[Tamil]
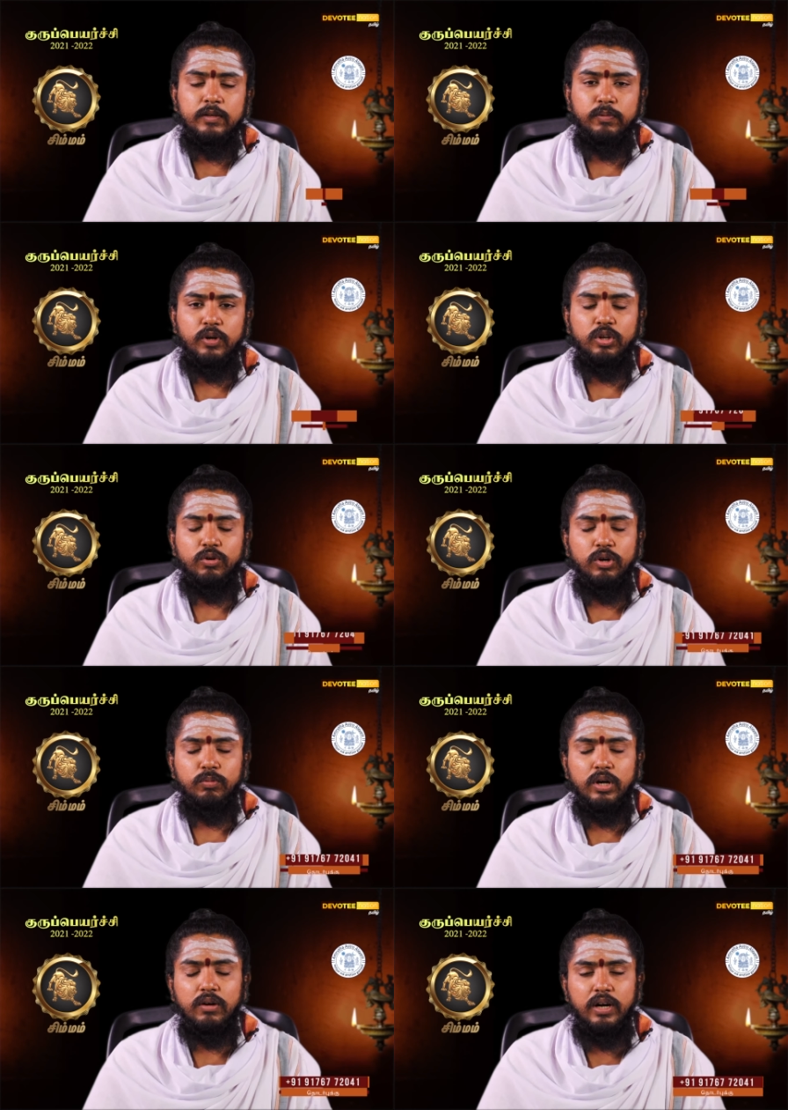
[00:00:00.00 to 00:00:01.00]
இப்பொழுது குரு
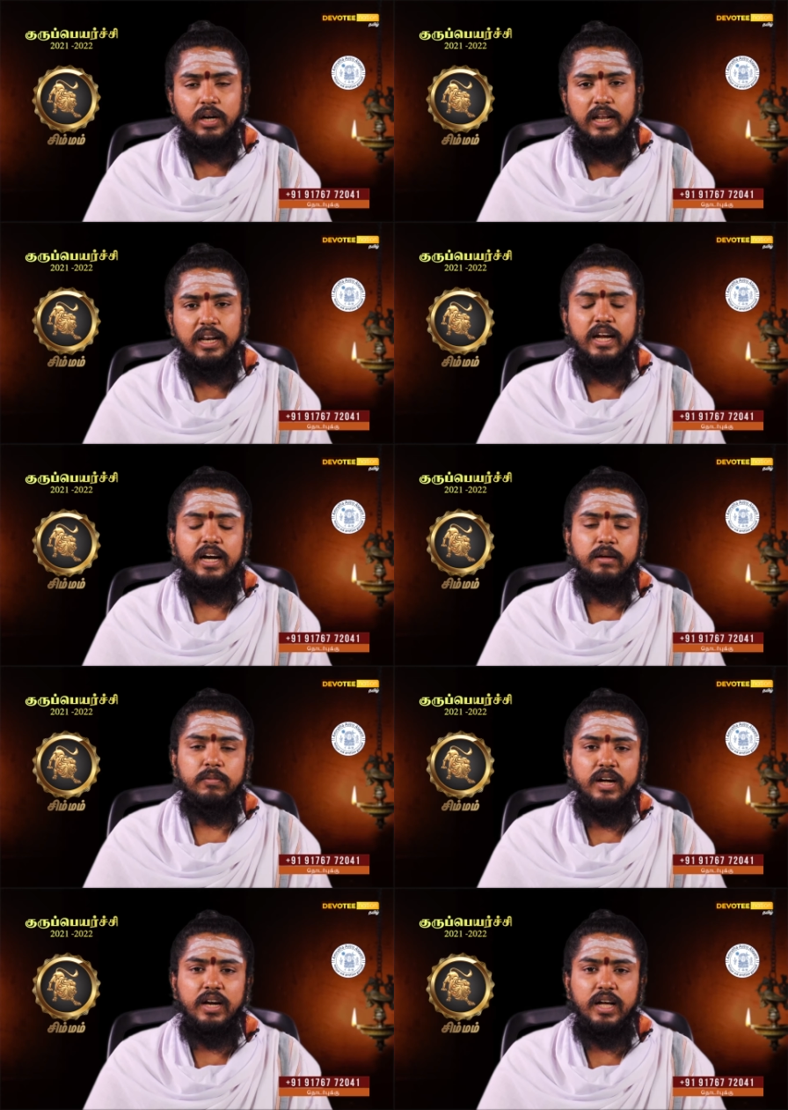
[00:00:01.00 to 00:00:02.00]
பகவான் நல்ல
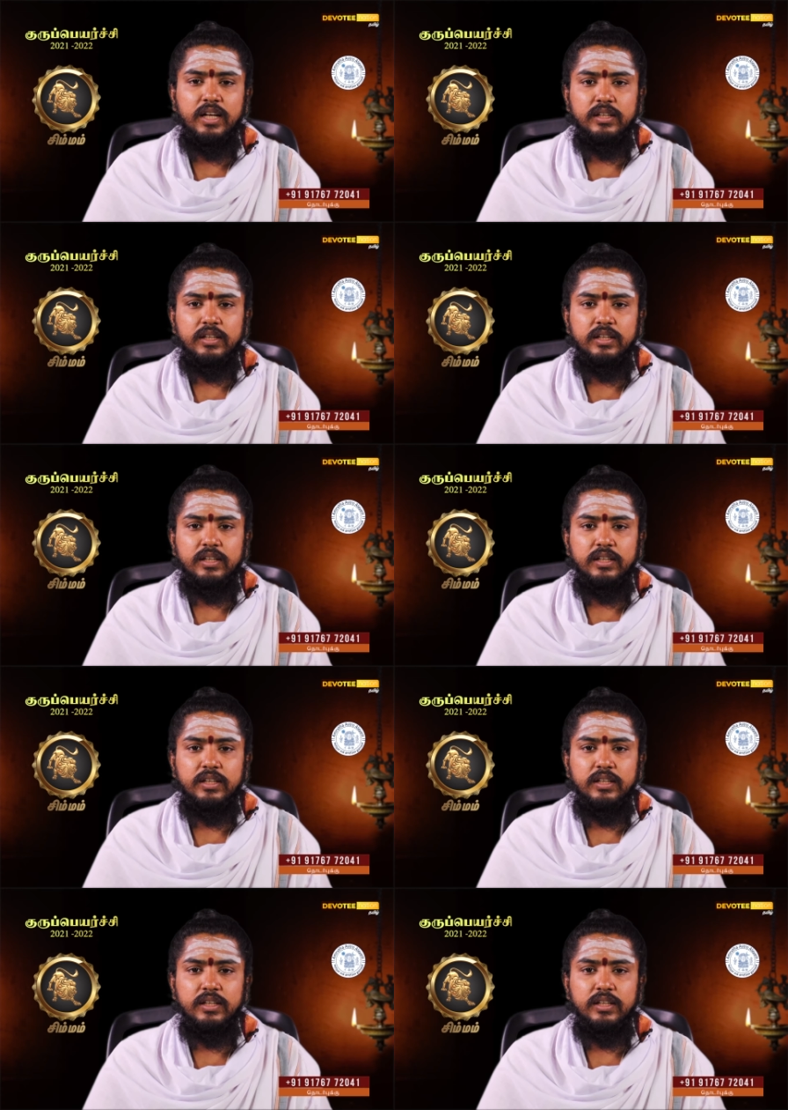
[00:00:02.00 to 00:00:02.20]
இடமான